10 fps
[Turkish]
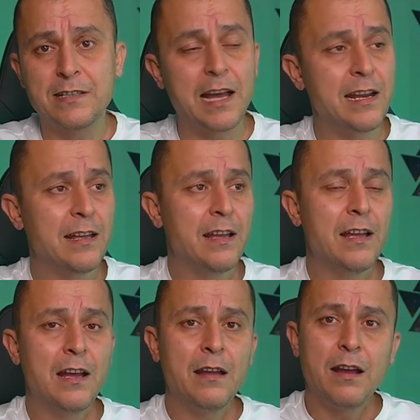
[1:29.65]
Yani
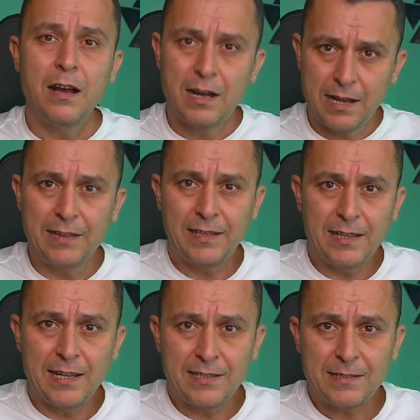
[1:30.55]

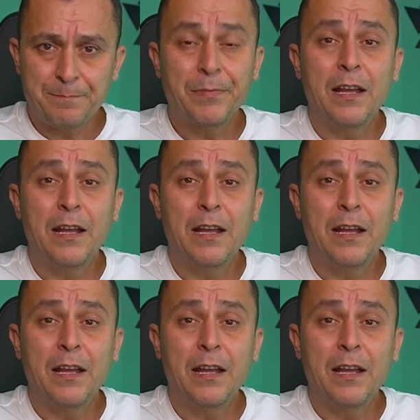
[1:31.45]
AYT'deyiz.